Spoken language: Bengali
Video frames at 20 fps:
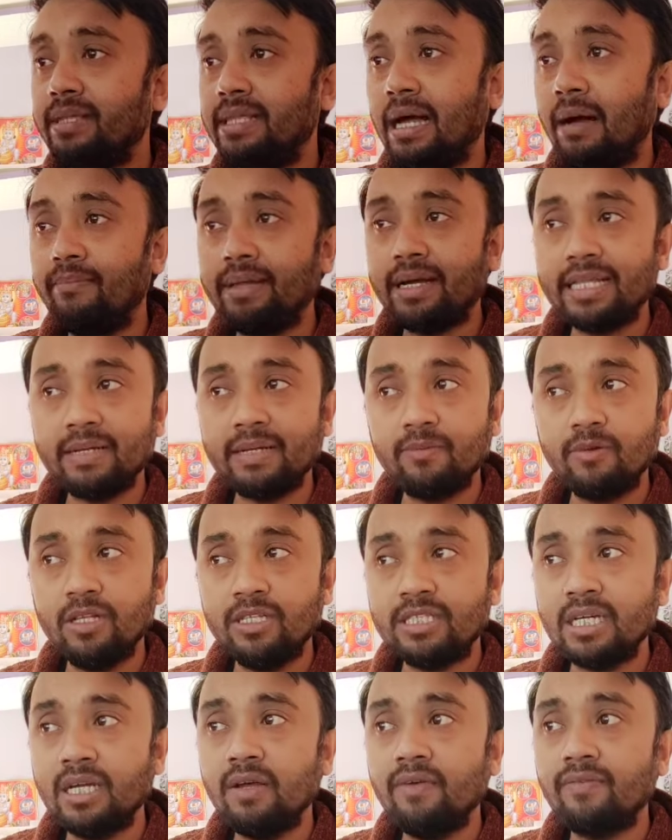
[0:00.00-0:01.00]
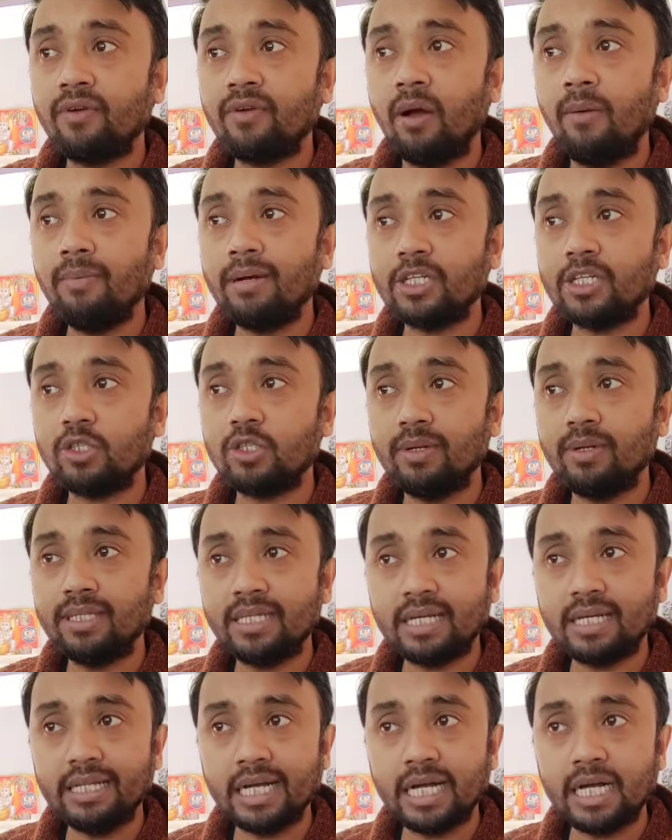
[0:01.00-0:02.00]
নাম দেখাতে বলছে ফ্রম কাস্টমার
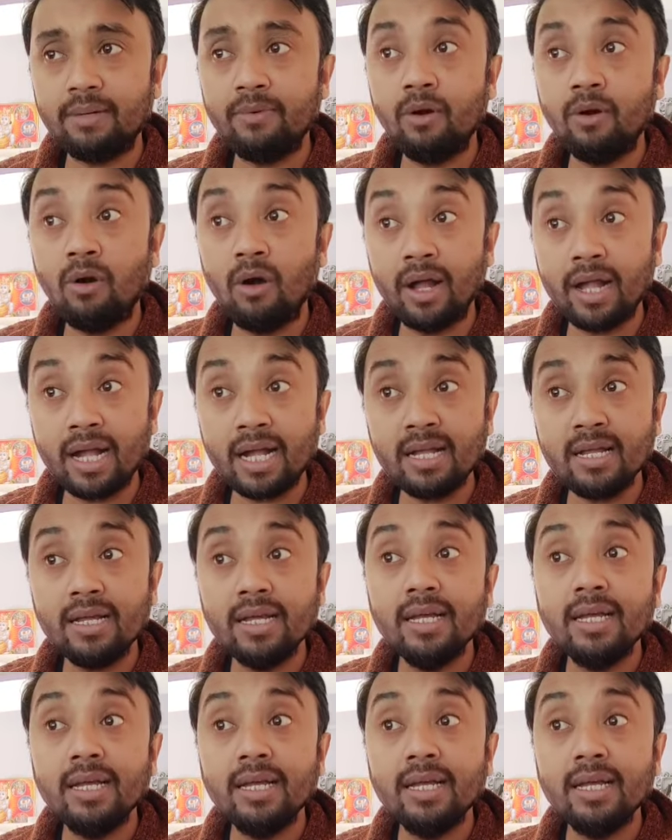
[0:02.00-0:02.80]
থেকে দেখাবো হয়ার